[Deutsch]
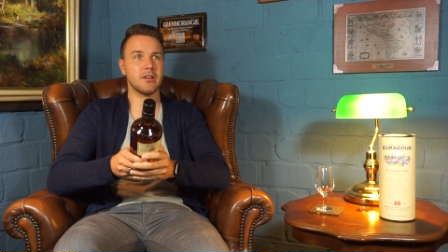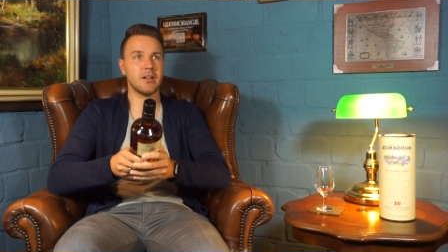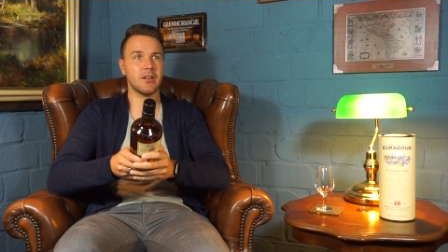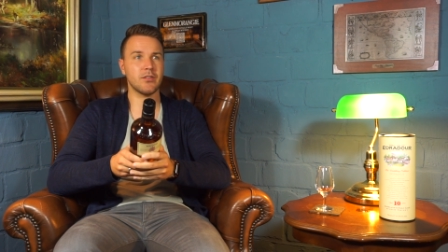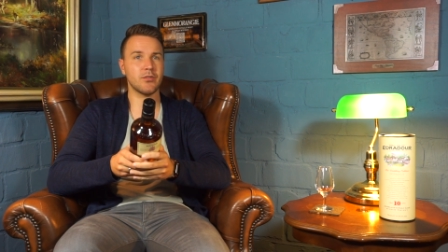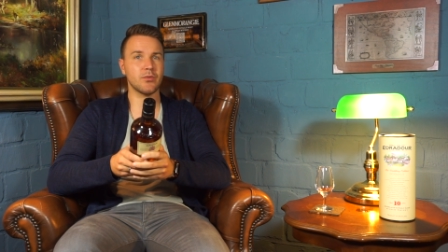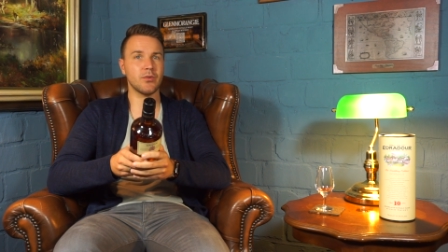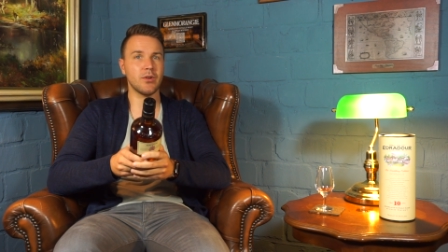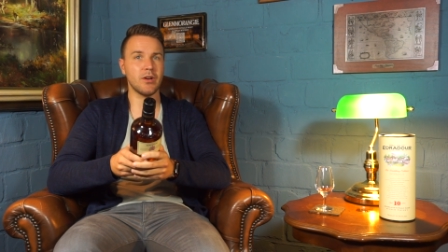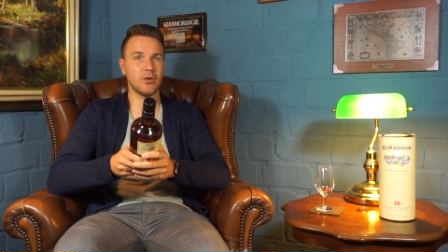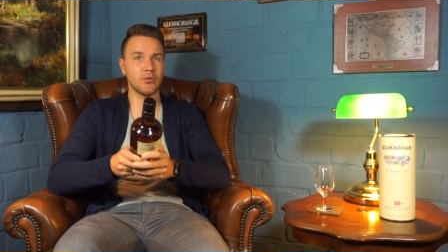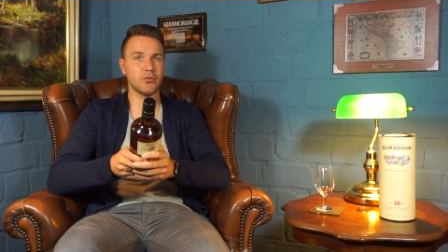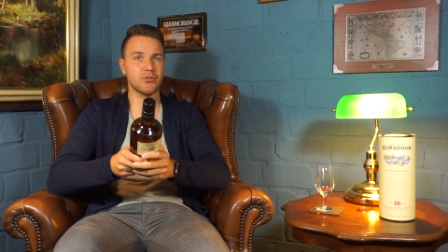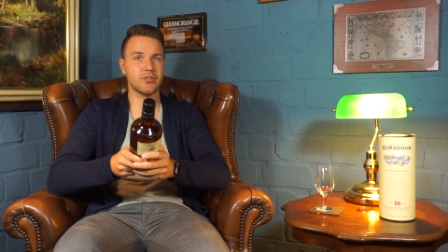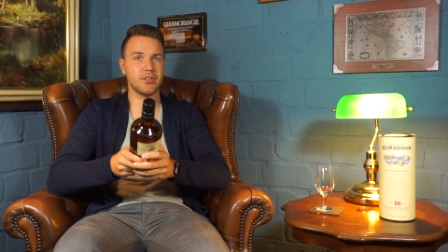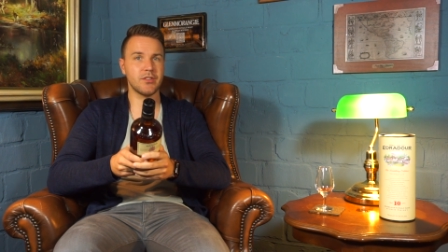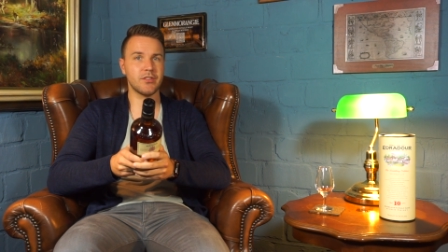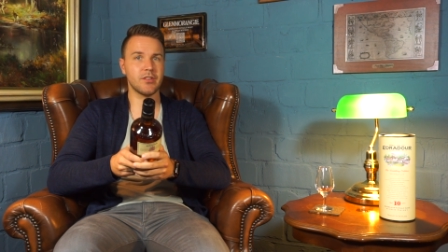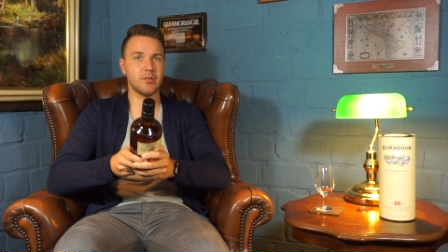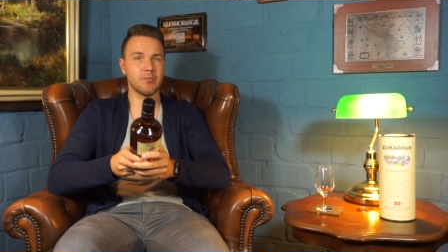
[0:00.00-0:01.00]
also
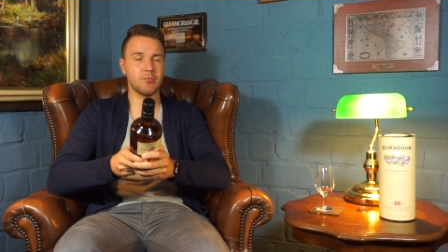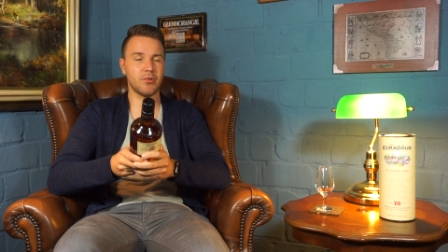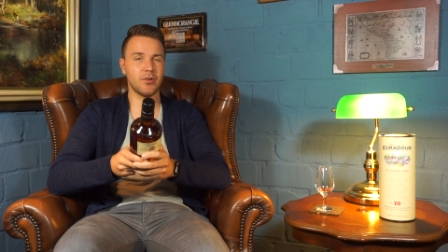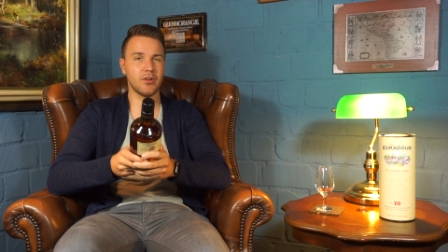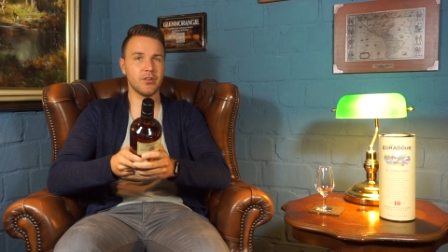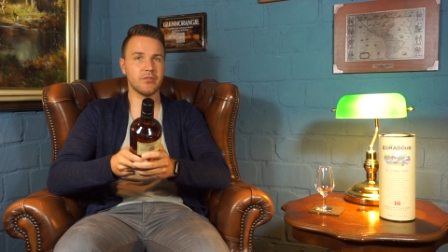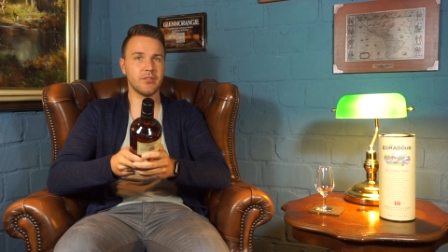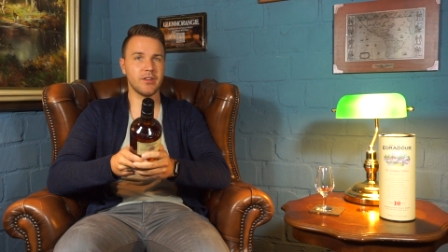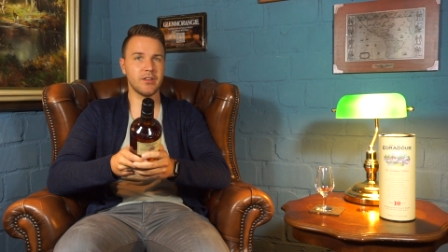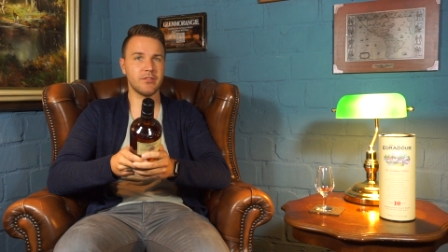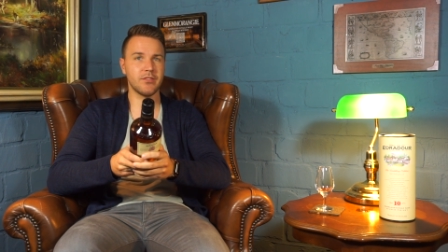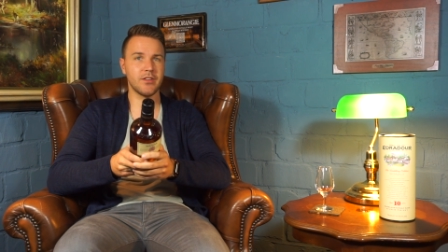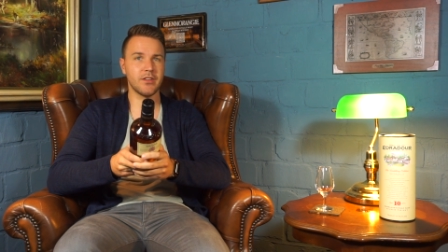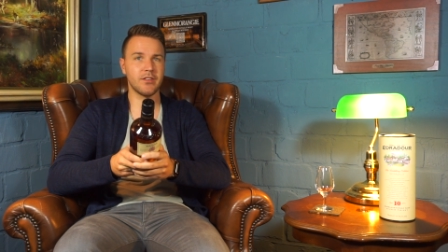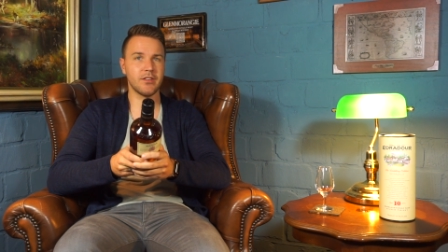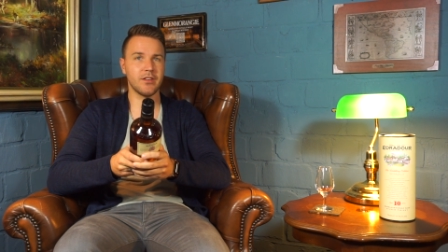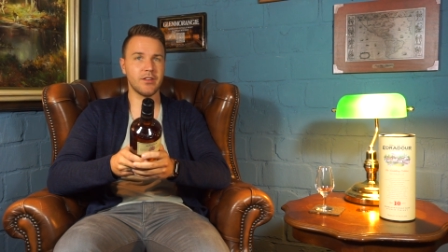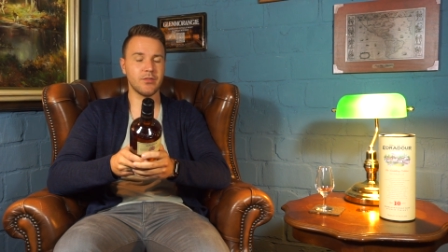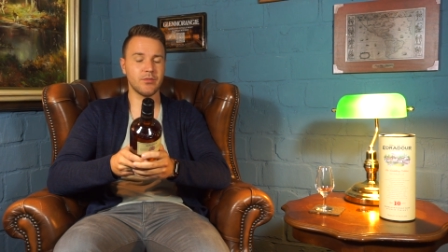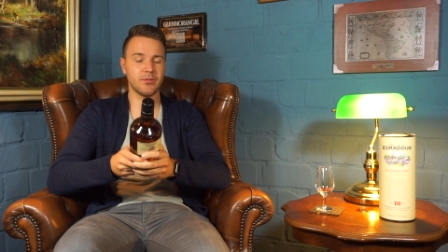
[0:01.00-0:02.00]
ausschließlich in
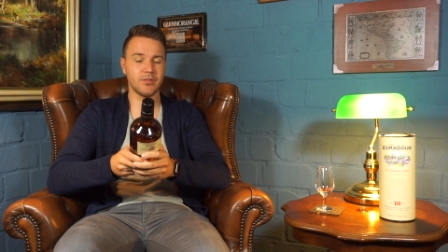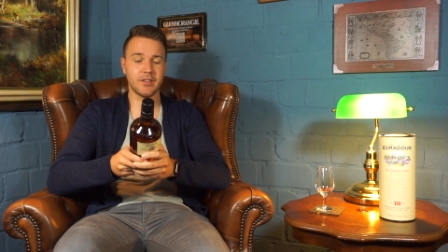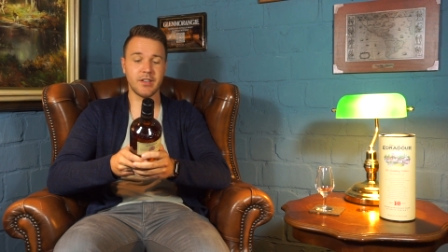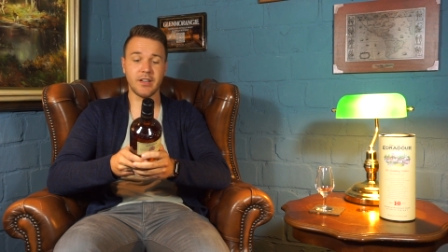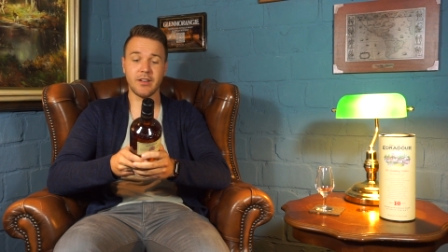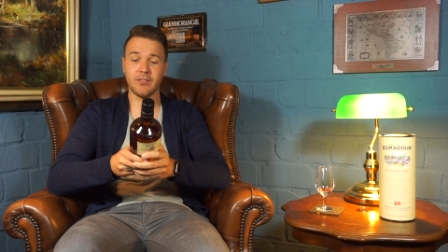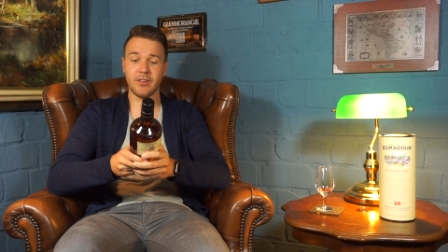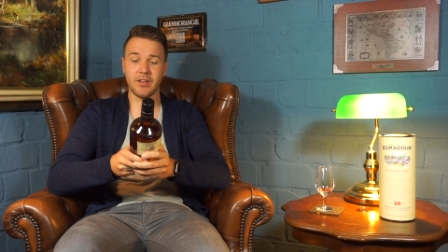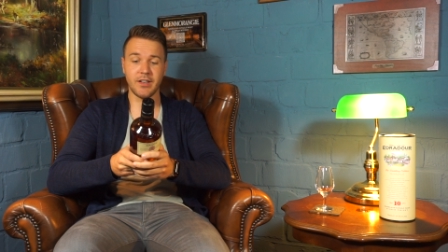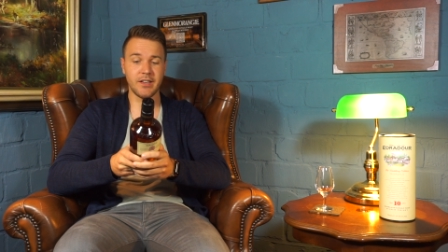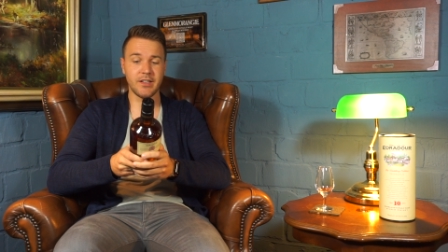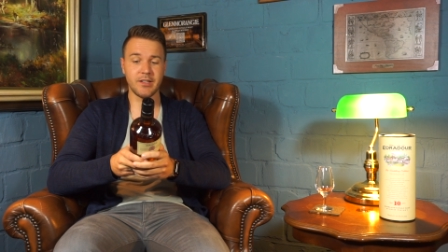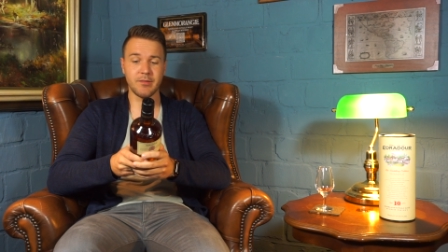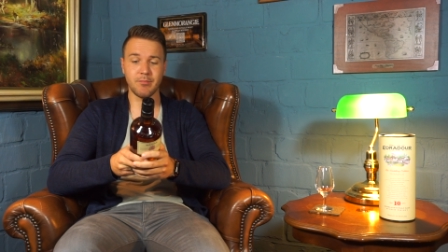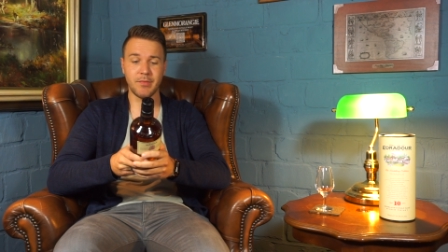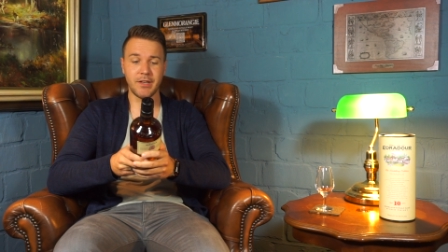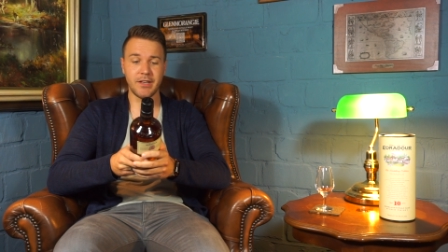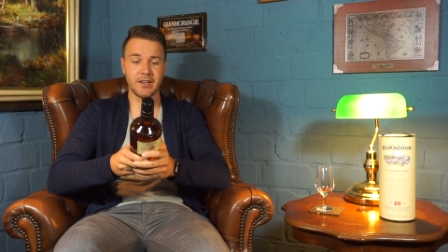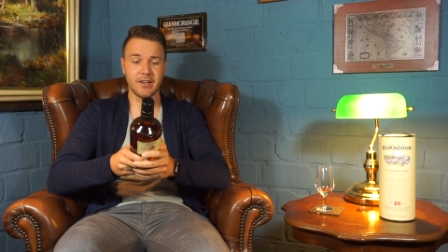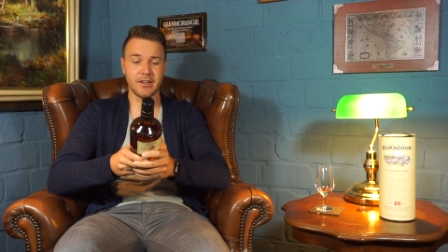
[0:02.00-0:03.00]
Portweinfässern und der war echt
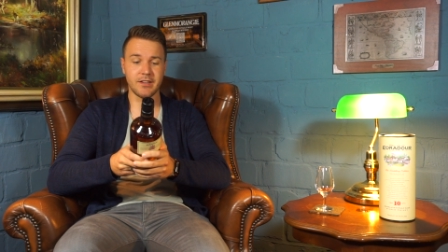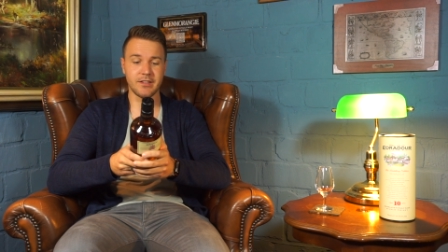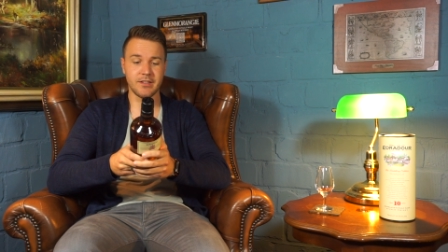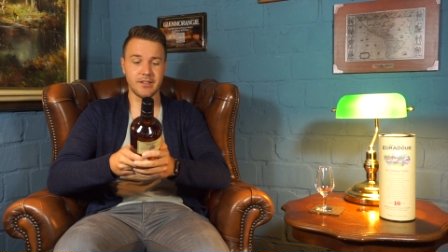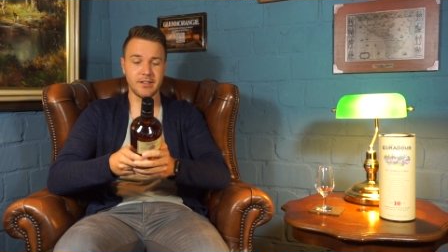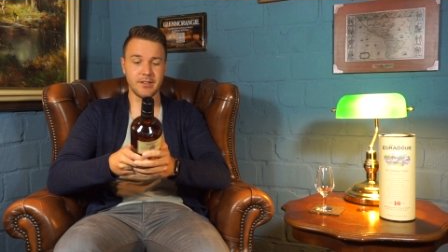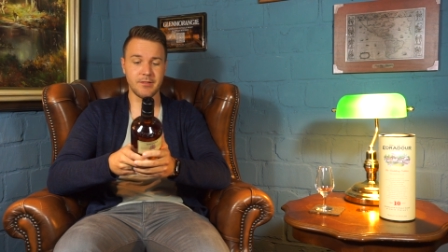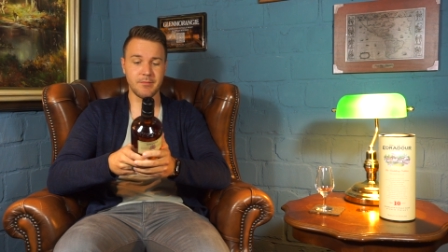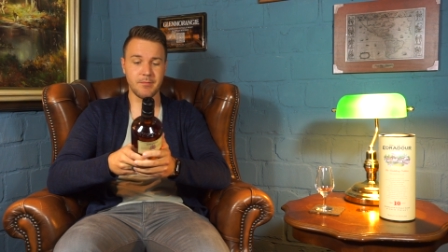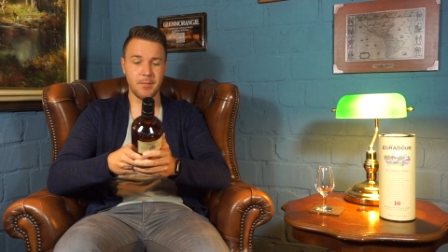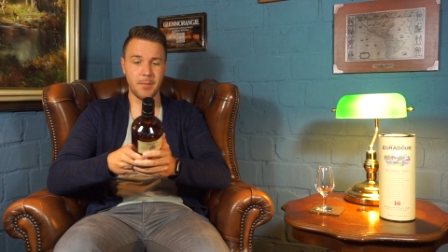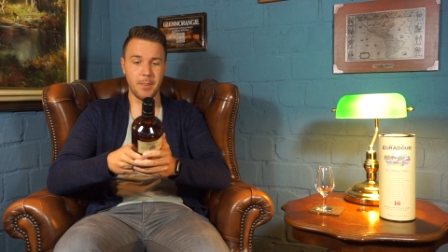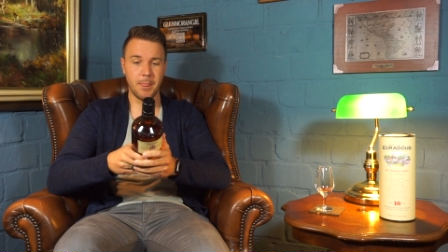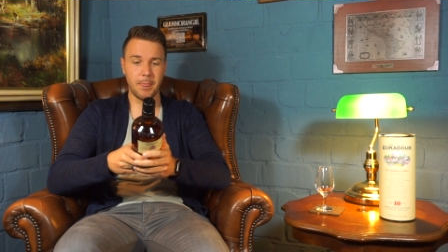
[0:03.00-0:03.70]
mega geil.